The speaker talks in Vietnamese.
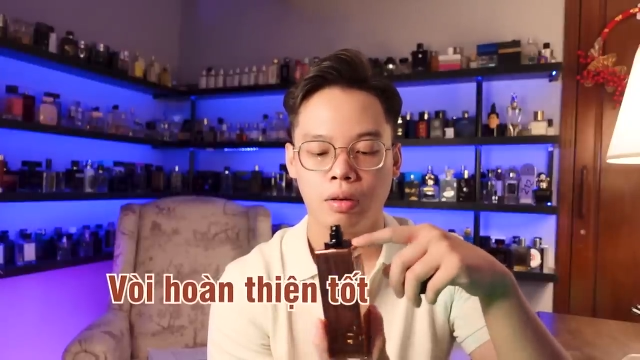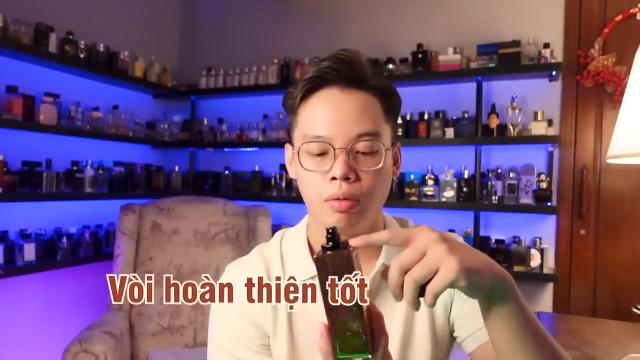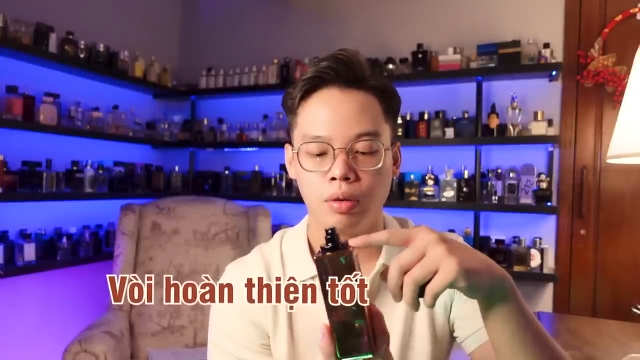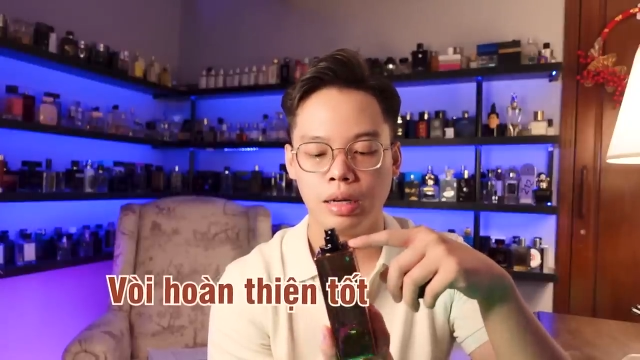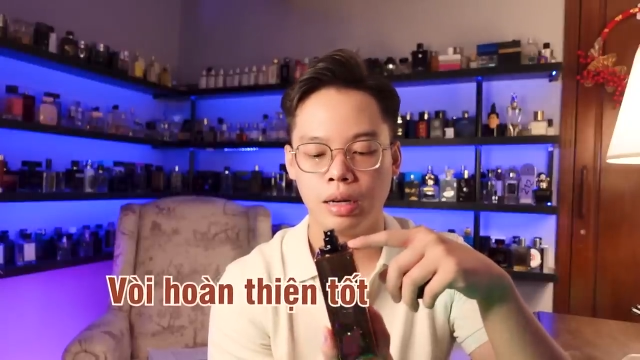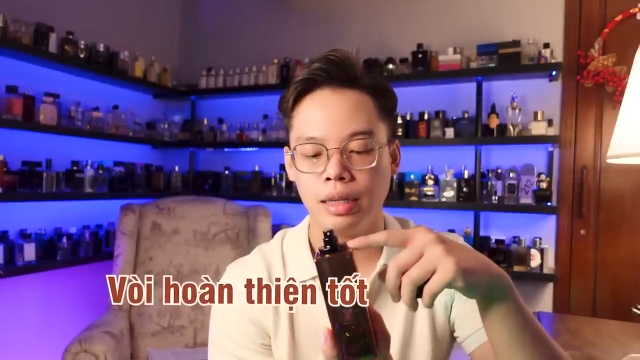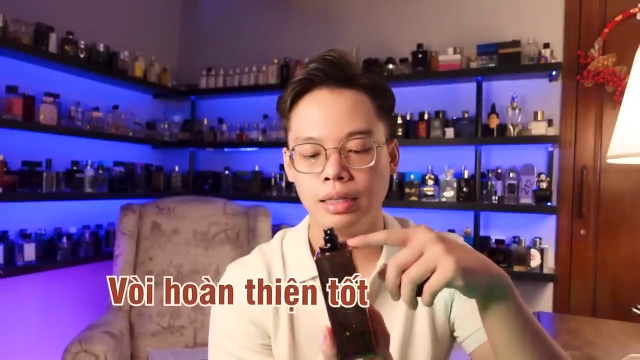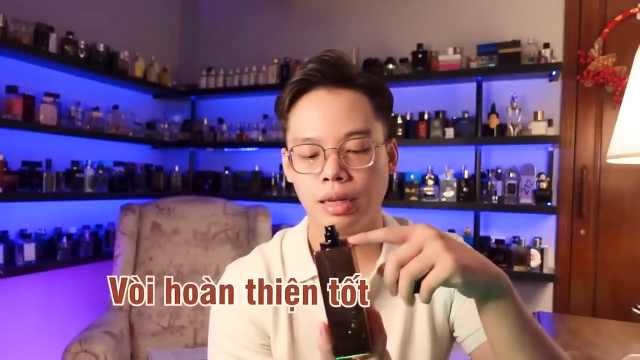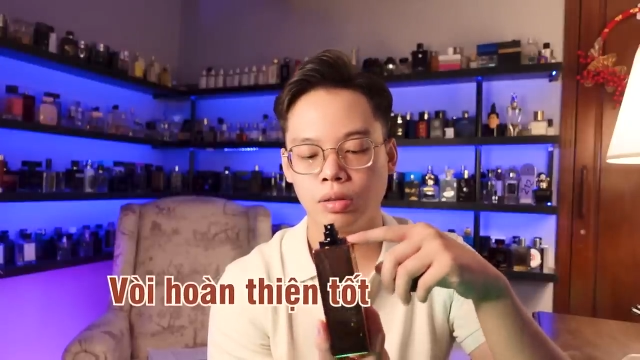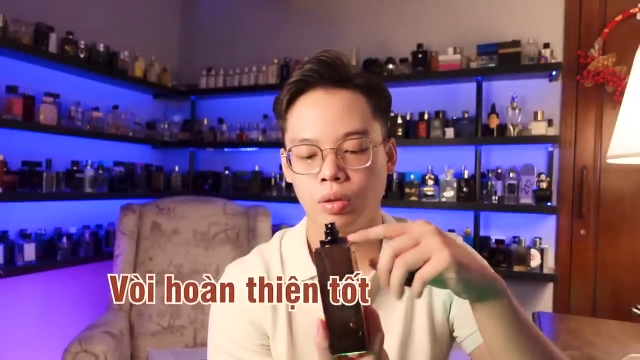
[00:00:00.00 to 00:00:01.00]
cũng có thể là
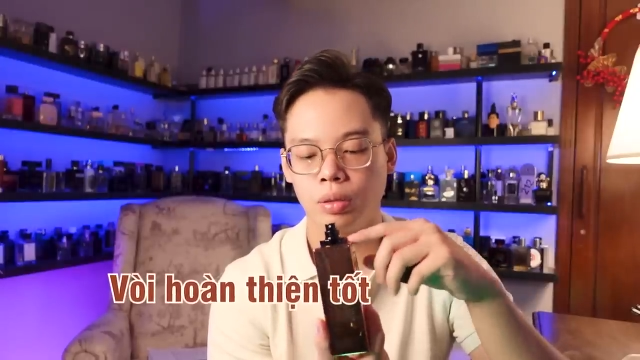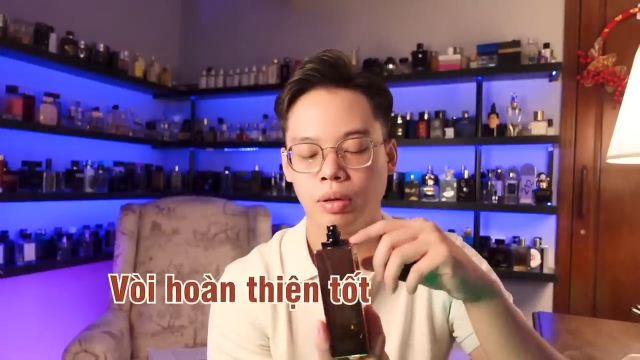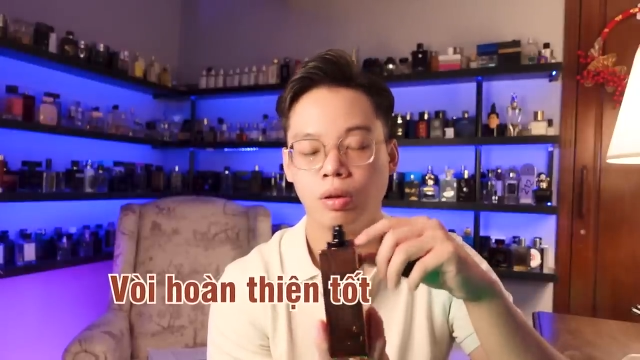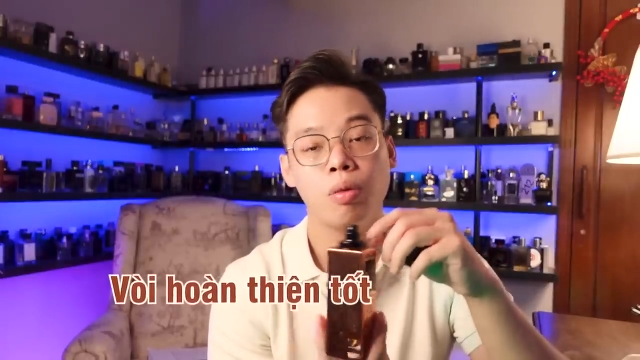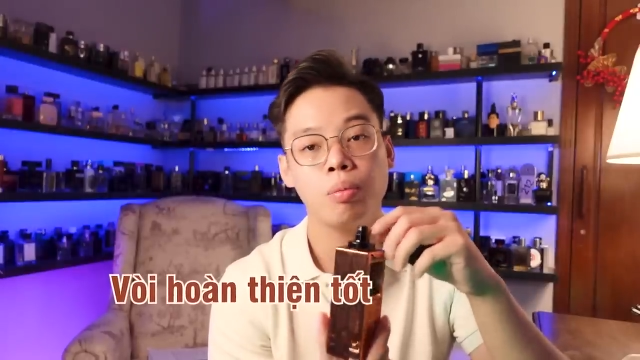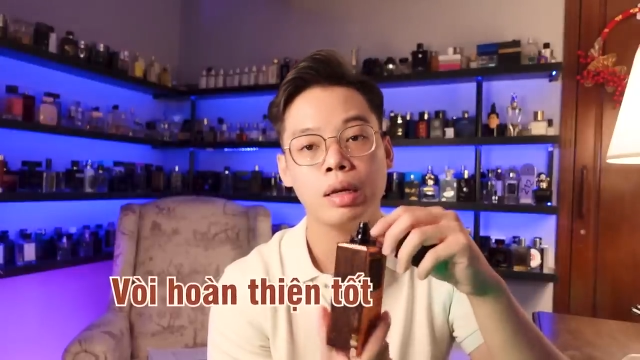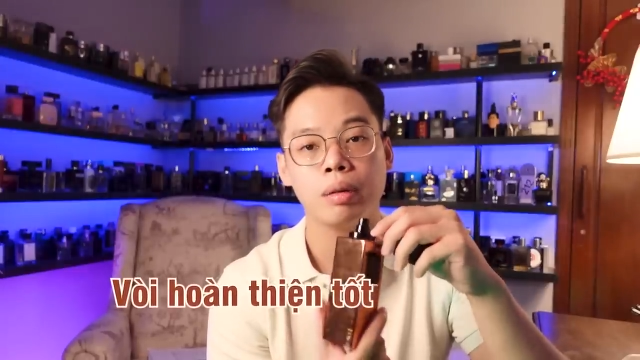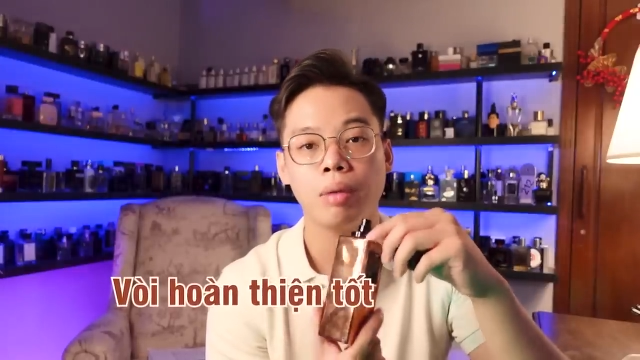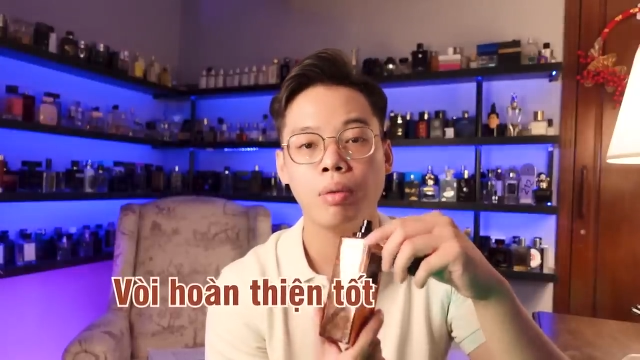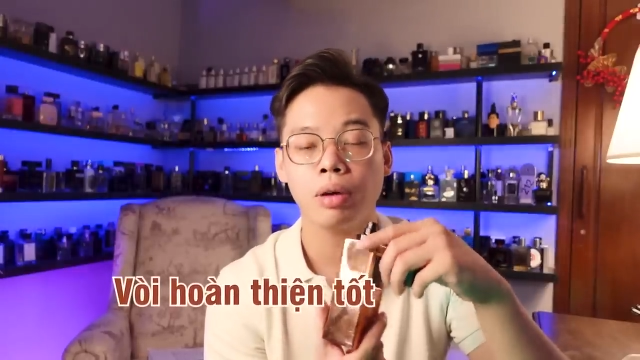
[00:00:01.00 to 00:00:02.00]
lích ra rồi nhưng mà nó không bị
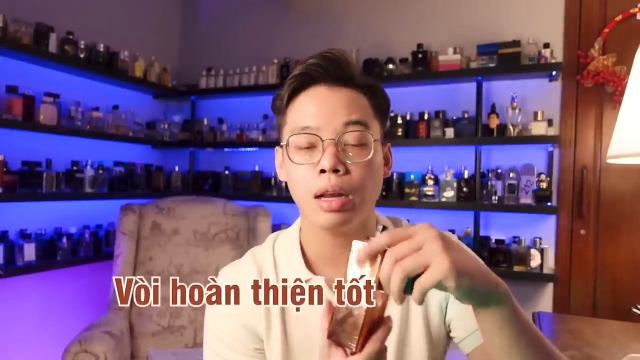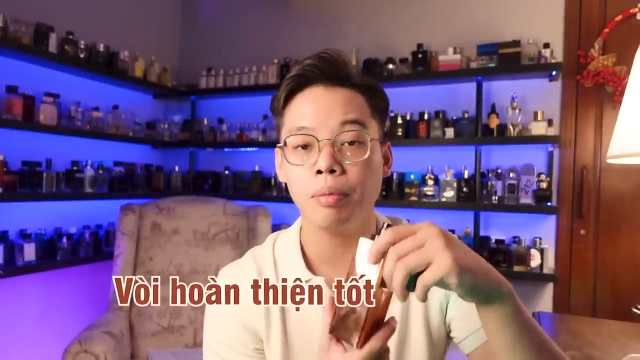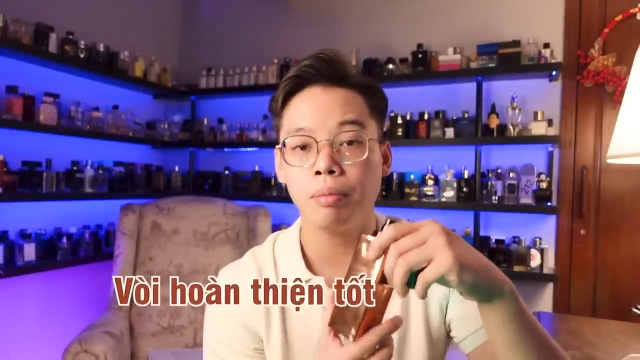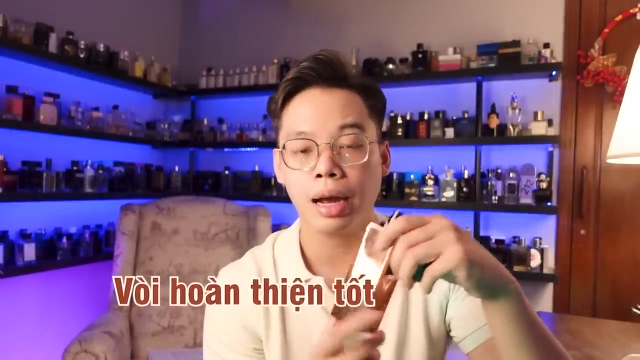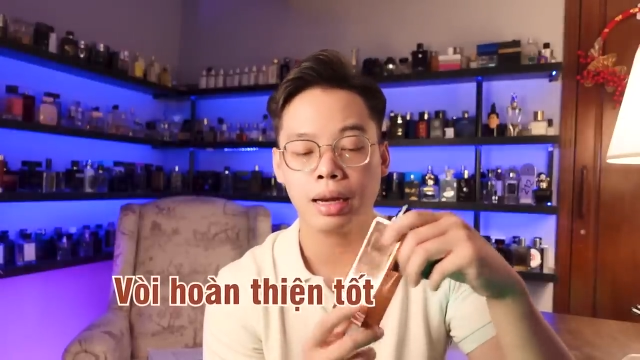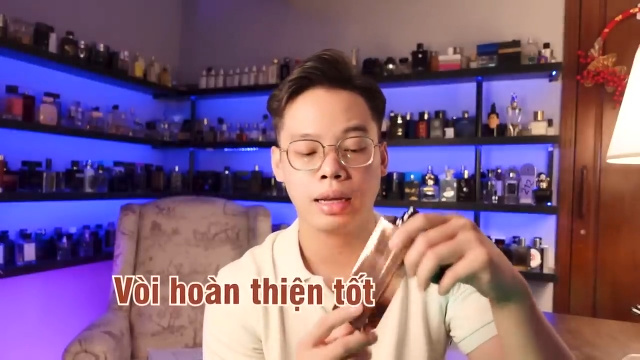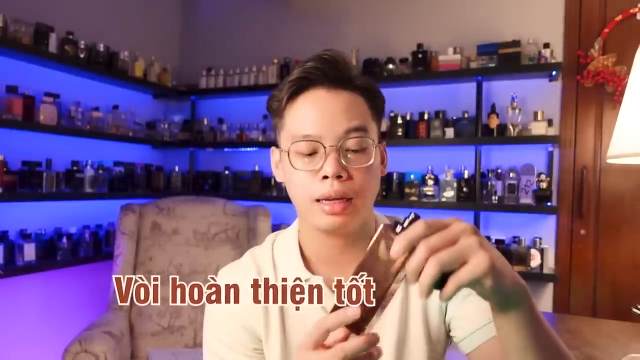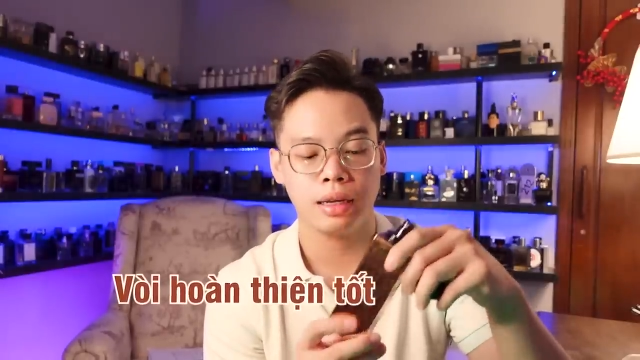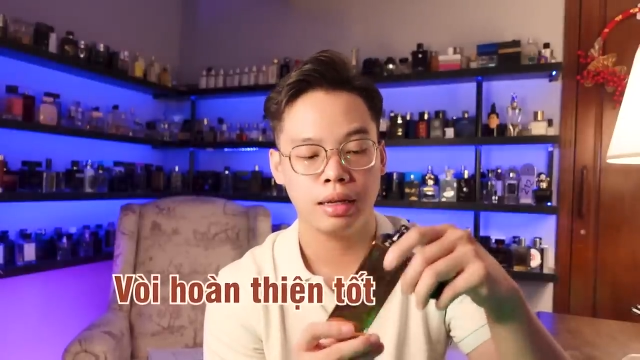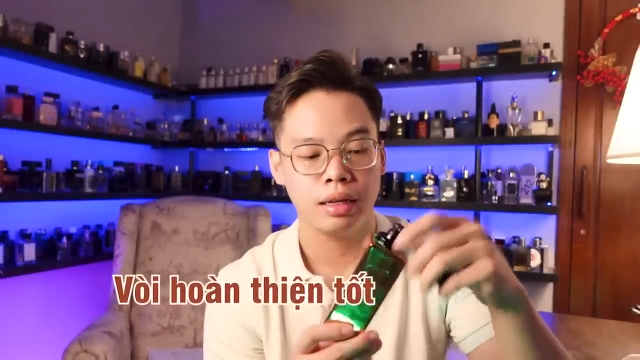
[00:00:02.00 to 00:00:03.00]
bong cái lớp mạ này